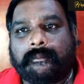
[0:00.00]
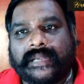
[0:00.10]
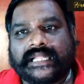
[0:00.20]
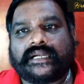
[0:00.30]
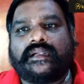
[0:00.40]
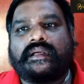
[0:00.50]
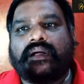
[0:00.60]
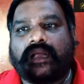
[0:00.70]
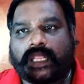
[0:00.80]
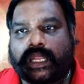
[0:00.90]
மினரல்
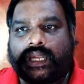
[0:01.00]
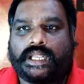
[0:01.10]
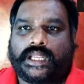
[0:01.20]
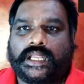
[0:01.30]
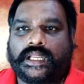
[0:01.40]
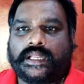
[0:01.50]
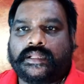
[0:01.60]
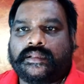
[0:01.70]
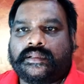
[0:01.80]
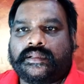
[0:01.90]
ஆயில்
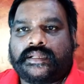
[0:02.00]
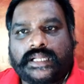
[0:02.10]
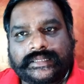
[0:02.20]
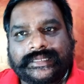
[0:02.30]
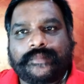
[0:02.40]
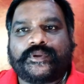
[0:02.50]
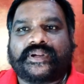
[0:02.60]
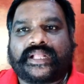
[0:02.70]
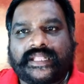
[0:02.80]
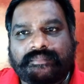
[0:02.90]
அதுலேயே
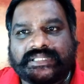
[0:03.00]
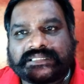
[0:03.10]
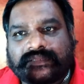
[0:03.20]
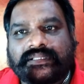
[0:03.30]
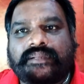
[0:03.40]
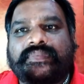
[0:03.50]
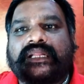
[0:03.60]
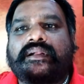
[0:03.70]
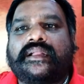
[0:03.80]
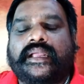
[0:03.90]
போட்டிருக்கான் எண்பது சதவீதம்
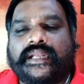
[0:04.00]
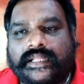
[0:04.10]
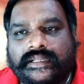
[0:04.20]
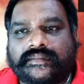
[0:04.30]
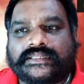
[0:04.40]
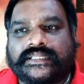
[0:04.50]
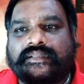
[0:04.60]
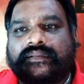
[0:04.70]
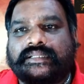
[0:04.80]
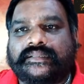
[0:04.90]
மினரல் ஆயில் இருபது
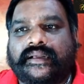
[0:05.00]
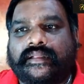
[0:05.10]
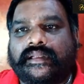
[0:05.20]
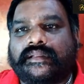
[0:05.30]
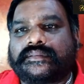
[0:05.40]
சதவீதம் இந்த ஆயில்